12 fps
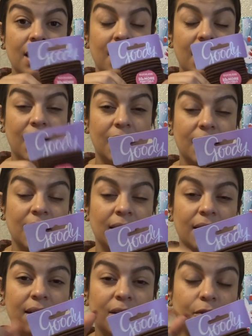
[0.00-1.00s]
en la
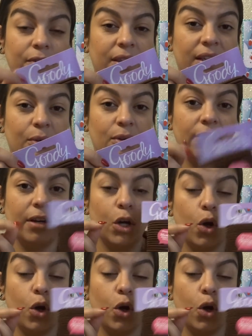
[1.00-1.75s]
tienda del 99,